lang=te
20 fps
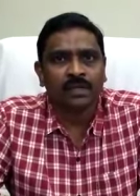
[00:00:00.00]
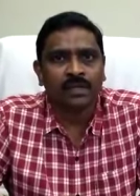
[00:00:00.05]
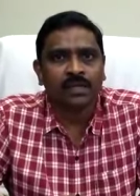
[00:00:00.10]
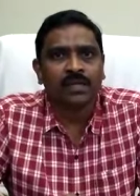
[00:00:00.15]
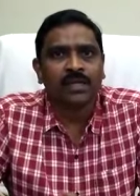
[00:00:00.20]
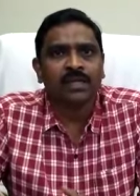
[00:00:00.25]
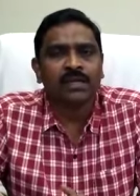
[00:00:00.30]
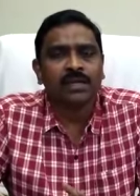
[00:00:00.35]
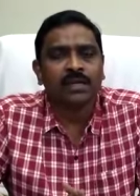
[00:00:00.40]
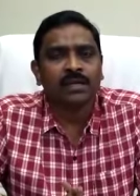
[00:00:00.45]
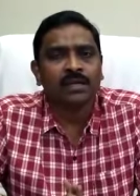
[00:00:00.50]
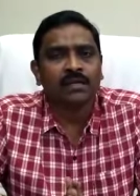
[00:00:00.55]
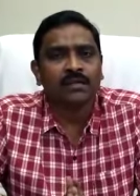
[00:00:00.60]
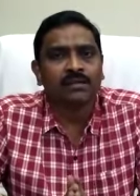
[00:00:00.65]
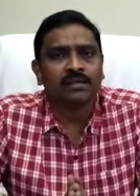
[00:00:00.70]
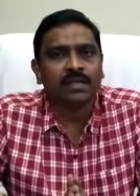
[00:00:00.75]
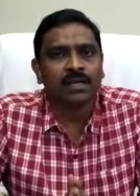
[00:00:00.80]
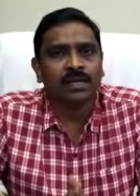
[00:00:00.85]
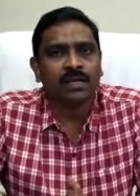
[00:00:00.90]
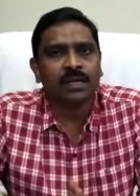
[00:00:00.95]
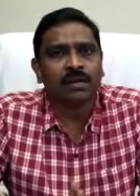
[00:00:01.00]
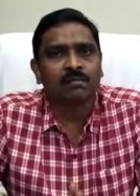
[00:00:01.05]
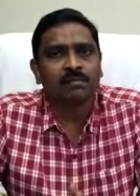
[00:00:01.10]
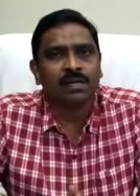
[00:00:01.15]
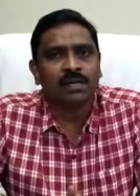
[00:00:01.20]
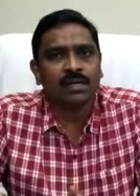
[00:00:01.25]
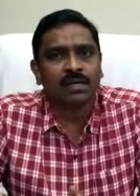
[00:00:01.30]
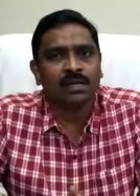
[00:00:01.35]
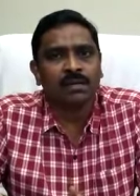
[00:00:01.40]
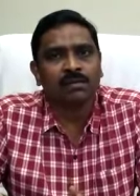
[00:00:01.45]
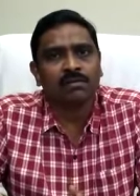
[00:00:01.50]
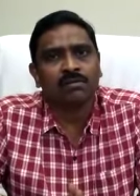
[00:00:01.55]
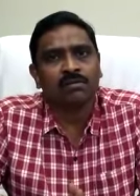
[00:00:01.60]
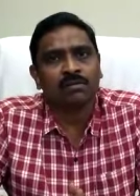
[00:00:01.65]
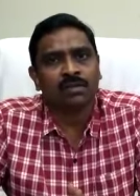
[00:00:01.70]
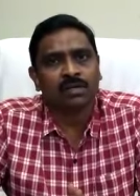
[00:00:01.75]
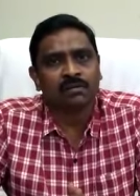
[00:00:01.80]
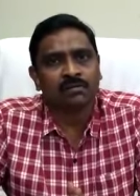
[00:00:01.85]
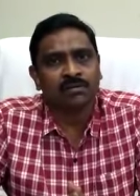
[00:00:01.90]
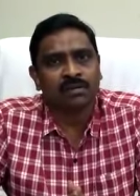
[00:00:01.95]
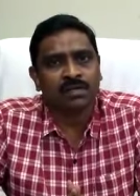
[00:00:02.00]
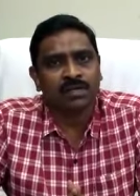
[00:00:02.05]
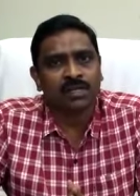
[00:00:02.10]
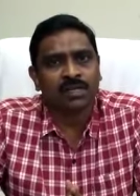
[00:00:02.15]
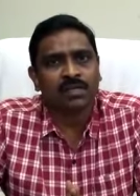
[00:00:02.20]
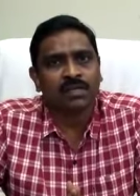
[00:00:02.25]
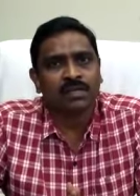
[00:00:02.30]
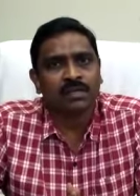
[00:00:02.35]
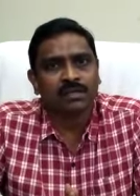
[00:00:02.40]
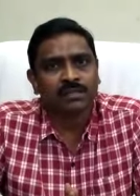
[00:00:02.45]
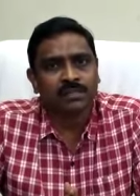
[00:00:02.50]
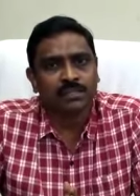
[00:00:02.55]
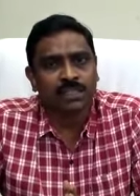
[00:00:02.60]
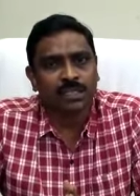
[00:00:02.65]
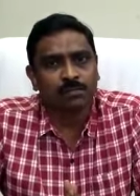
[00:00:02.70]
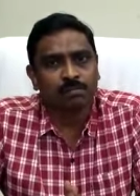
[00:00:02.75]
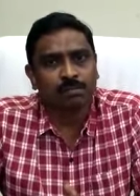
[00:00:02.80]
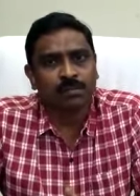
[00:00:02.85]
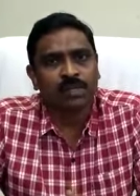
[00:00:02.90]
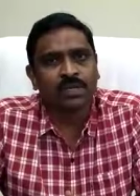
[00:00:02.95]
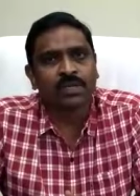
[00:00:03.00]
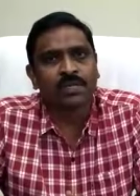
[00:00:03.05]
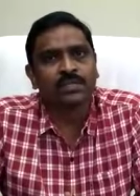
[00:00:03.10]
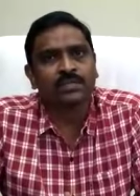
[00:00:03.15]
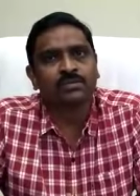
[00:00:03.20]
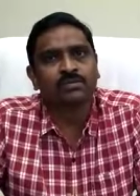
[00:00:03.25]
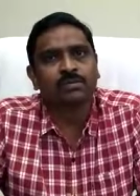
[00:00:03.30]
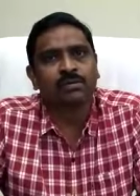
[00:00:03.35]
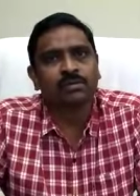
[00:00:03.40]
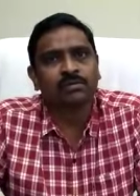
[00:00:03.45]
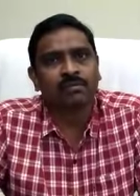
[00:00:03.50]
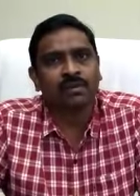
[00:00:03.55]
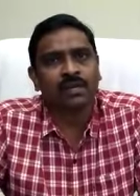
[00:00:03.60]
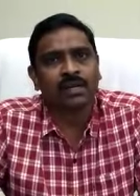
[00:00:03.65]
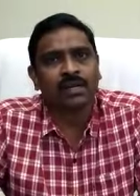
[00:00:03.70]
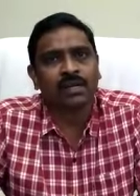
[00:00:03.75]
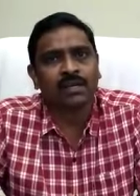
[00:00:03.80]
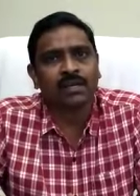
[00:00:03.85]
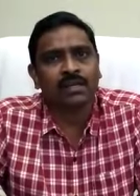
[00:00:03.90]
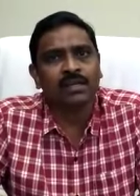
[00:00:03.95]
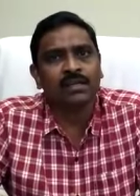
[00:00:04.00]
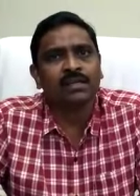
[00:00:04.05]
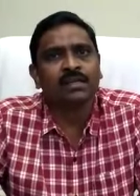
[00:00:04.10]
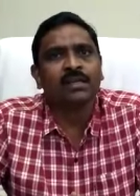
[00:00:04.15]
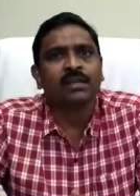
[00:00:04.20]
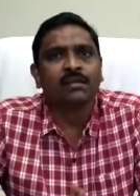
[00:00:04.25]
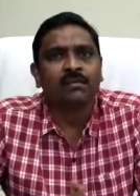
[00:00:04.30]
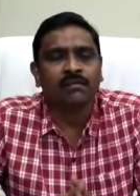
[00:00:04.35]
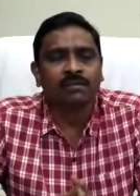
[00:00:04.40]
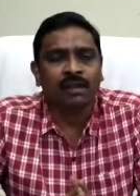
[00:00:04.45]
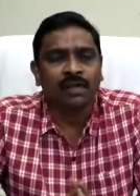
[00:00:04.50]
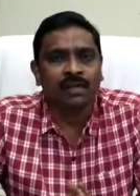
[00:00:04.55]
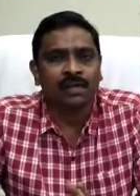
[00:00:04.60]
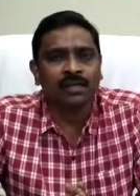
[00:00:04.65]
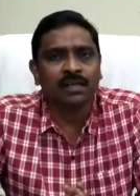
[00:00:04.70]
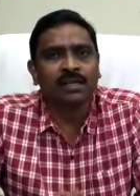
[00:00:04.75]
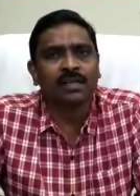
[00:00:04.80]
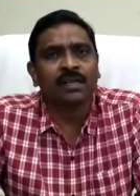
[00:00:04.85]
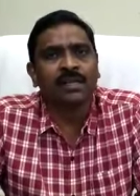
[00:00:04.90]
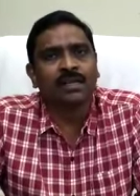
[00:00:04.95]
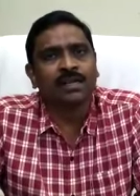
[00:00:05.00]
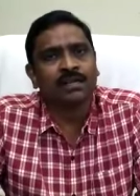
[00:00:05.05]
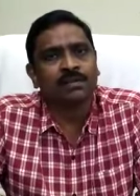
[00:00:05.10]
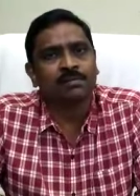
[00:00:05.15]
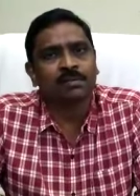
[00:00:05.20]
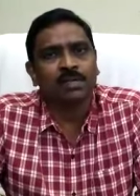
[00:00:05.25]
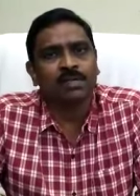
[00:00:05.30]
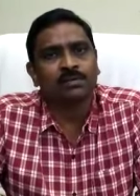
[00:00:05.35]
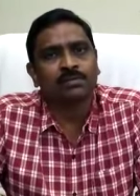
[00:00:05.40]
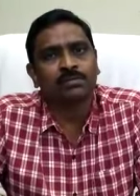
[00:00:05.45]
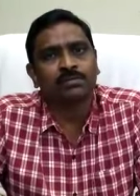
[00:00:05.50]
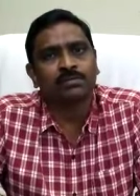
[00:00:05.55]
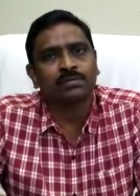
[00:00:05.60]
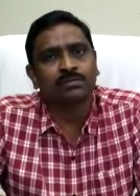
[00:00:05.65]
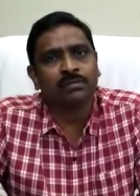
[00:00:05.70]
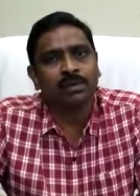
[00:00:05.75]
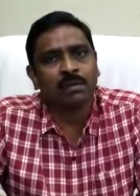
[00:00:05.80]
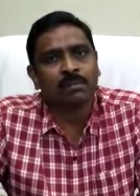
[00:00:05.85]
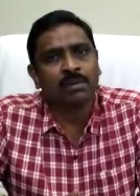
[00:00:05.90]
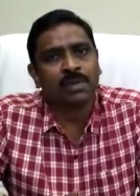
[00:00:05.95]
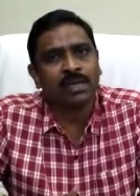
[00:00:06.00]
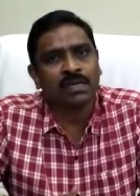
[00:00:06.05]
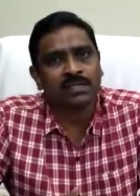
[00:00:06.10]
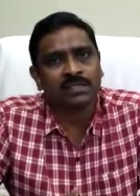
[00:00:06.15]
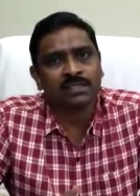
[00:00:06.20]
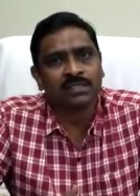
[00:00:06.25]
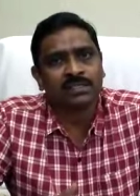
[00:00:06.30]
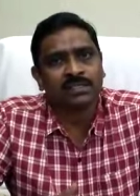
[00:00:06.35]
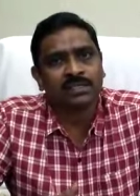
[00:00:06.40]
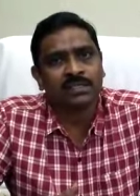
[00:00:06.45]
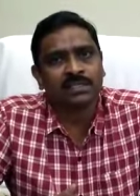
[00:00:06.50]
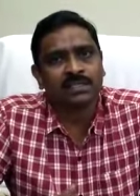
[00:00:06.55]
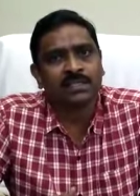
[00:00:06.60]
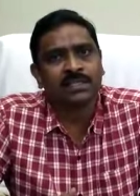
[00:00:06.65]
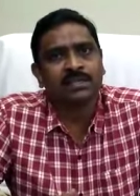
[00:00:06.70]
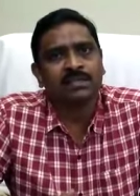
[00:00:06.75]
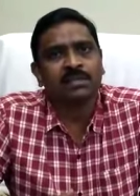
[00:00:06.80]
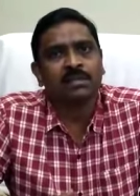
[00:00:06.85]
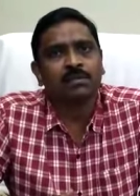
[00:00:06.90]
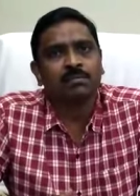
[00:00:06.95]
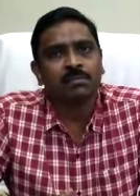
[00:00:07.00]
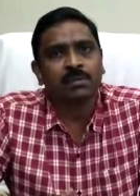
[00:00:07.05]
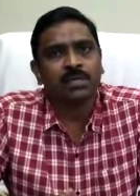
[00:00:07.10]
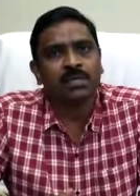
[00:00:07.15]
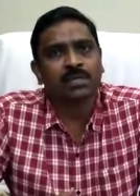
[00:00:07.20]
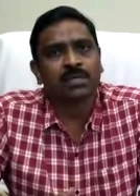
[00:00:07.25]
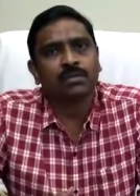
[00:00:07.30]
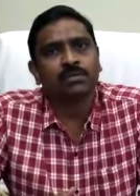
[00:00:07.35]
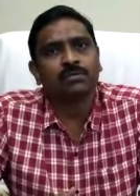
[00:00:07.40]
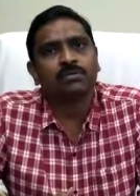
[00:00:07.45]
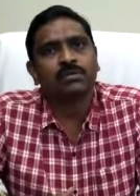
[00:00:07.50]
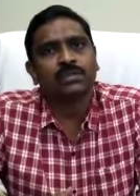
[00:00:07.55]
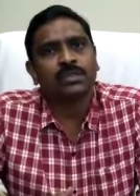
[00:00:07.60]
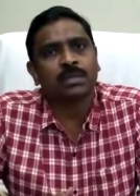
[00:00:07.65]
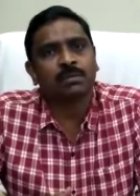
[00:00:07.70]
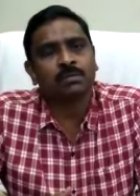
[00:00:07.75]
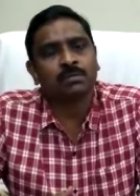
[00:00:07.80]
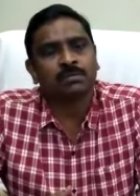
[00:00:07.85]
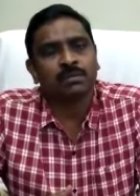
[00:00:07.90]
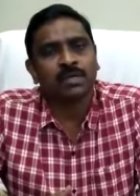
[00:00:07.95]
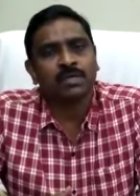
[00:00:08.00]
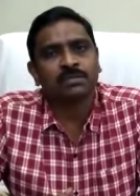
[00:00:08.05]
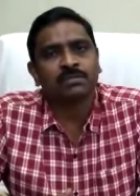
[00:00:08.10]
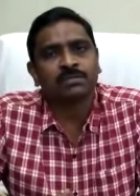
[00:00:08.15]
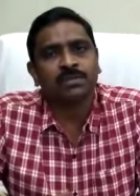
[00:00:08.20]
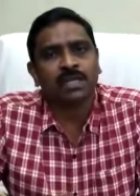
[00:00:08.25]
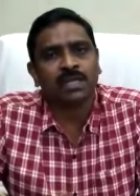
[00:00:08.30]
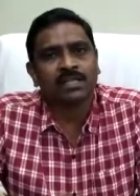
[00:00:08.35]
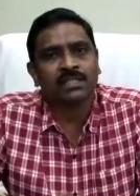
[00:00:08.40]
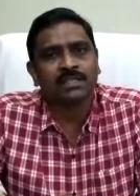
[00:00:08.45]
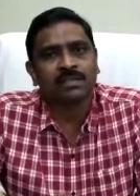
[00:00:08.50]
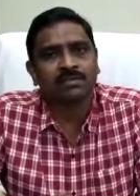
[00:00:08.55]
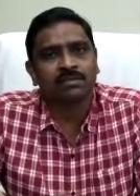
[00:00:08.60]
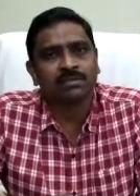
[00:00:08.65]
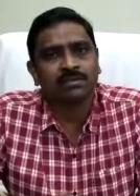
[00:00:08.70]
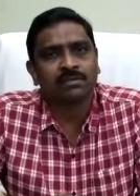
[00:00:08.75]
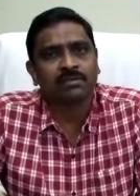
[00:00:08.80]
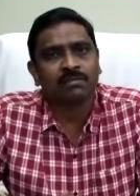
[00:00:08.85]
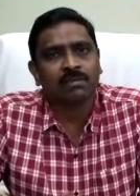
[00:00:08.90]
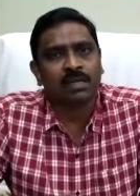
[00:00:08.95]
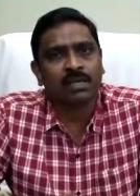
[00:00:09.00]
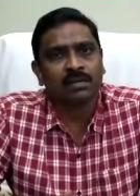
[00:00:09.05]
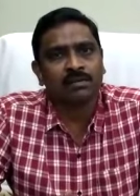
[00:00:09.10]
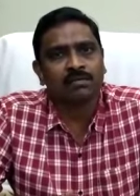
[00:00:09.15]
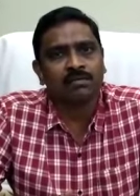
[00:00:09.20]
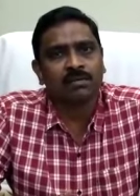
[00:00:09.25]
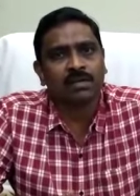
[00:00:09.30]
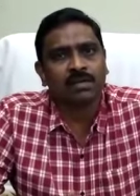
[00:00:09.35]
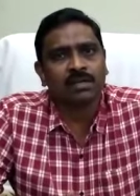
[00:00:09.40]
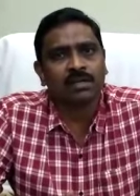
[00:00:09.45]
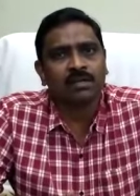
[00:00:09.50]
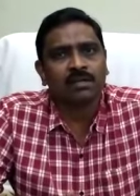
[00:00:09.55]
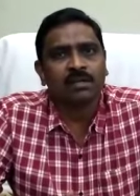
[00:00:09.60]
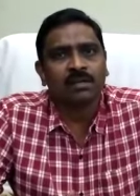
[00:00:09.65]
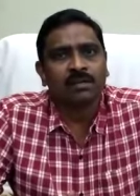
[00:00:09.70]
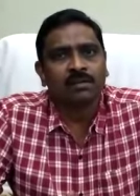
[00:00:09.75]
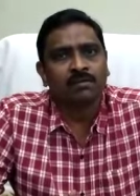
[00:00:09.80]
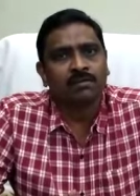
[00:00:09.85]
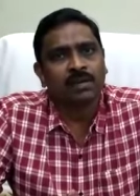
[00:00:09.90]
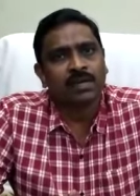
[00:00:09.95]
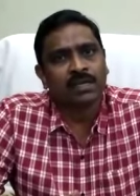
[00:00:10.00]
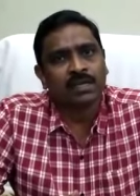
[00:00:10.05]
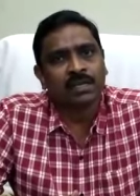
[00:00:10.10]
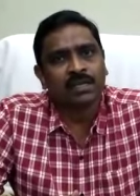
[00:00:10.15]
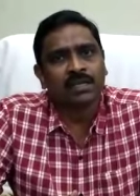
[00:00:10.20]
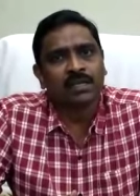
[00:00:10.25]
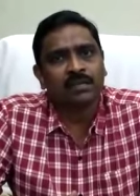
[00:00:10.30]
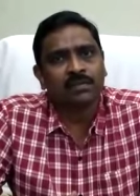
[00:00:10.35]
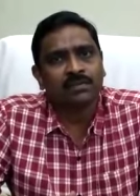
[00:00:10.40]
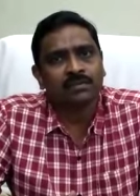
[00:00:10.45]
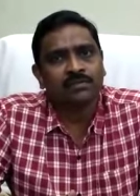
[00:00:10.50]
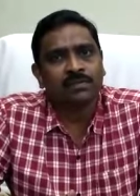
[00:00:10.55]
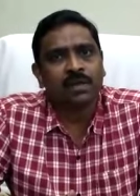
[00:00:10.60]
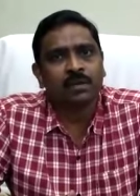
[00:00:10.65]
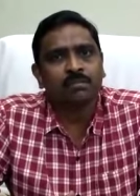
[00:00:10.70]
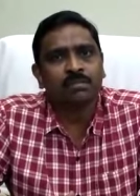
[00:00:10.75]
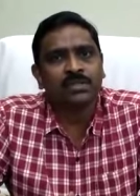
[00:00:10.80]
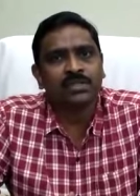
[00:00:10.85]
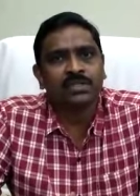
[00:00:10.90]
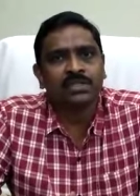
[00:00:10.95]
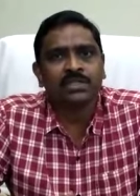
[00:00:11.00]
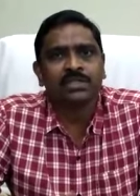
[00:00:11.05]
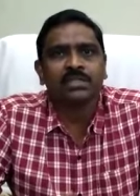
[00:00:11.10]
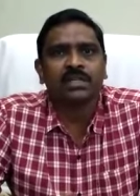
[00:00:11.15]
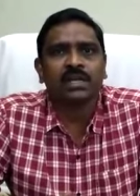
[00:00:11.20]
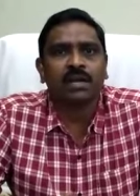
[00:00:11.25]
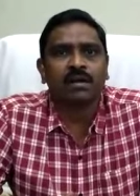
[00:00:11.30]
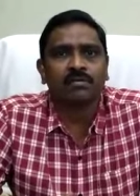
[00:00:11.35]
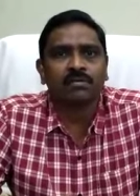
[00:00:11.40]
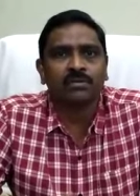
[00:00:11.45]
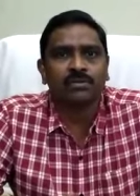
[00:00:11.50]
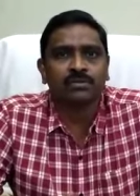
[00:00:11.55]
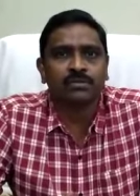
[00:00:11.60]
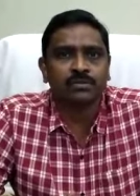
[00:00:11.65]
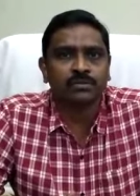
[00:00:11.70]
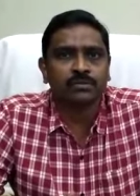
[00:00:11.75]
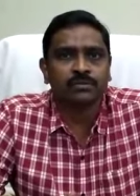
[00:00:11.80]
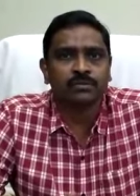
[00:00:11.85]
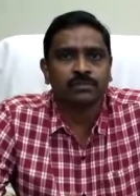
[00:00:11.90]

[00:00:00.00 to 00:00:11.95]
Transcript: నేరుగా దర్గా మెట్టలో ఉన్నటువంటి జెడ్పీ హై స్కూల్కి వెళ్ళండి వెంటనే అక్కడ మీకు స్వాబ్ కలెక్షన్ చేసి మీరు ఎక్కువసేపు వేచి ఉండాల్సిన అవసరం లేకుండా వెంటనే స్వాబ్ ఇచ్చేసి రావచ్చు